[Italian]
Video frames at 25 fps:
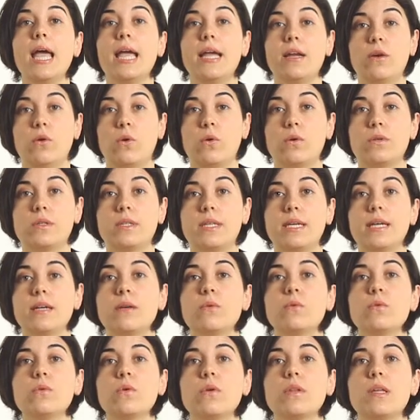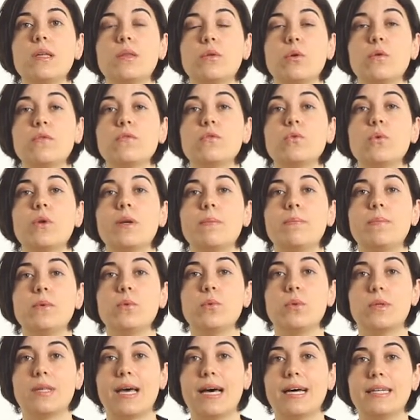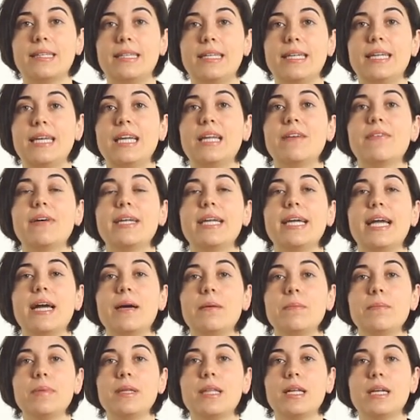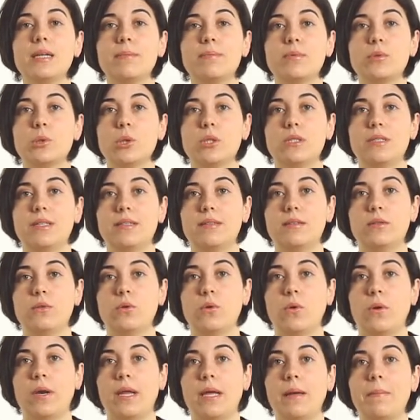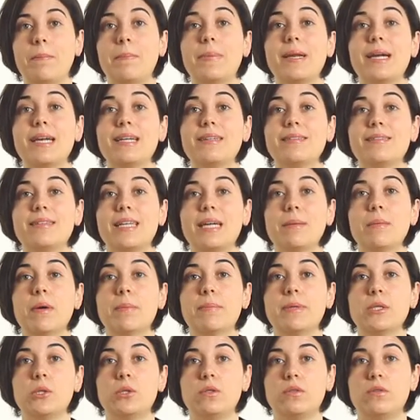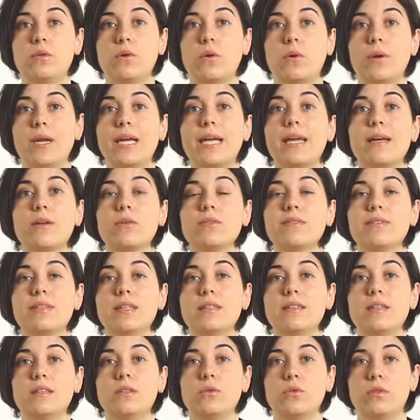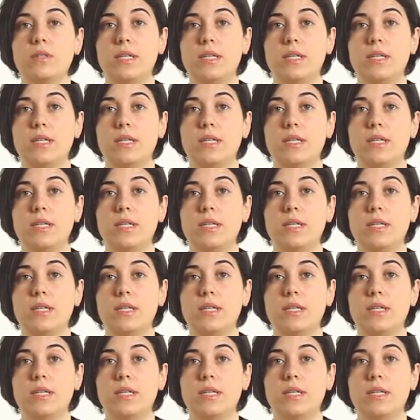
È inoltre uno dei software più usati nei vari campi della progettazione per l'estrema precisione che consente di